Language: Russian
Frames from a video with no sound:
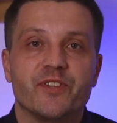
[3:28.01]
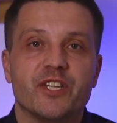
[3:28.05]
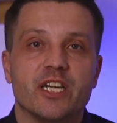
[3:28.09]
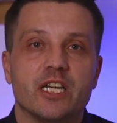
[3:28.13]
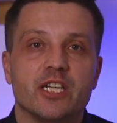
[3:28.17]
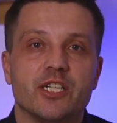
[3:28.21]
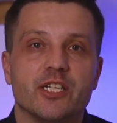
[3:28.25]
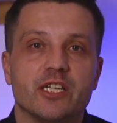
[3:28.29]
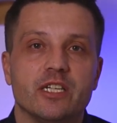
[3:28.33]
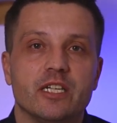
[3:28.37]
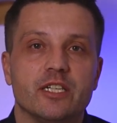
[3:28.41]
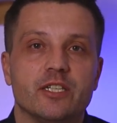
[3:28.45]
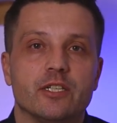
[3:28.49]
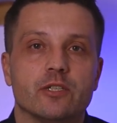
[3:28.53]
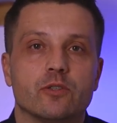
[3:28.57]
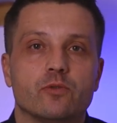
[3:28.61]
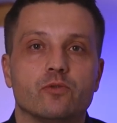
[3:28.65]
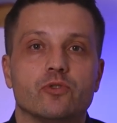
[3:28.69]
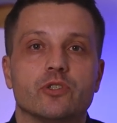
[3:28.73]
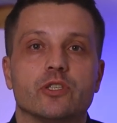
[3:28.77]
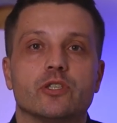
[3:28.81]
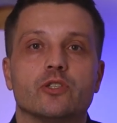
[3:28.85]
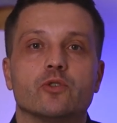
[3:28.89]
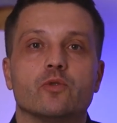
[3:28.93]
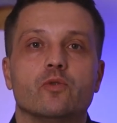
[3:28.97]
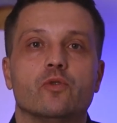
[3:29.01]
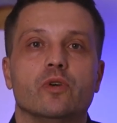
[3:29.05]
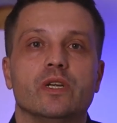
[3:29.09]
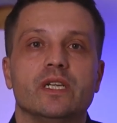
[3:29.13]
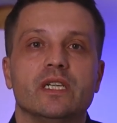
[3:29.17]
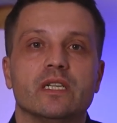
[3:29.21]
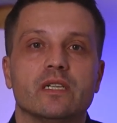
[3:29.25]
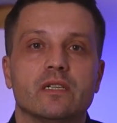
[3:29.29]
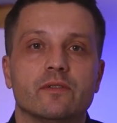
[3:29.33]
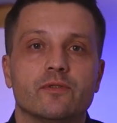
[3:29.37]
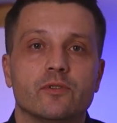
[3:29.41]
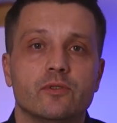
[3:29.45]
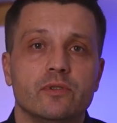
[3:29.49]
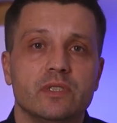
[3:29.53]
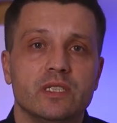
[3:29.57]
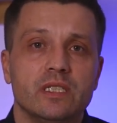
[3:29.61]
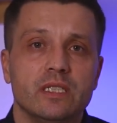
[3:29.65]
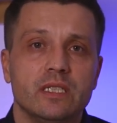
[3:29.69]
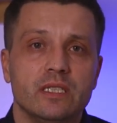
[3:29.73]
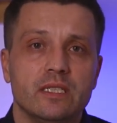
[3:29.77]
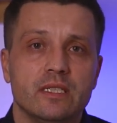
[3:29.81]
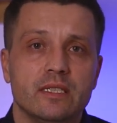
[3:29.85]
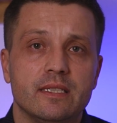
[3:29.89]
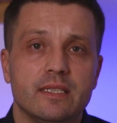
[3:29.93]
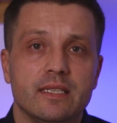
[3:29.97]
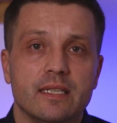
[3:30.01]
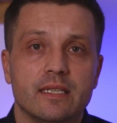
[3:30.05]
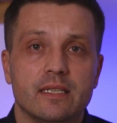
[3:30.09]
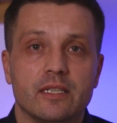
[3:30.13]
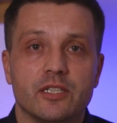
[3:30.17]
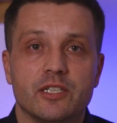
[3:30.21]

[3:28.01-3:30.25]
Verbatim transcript: чаще лечат уже школьников, то здесь детей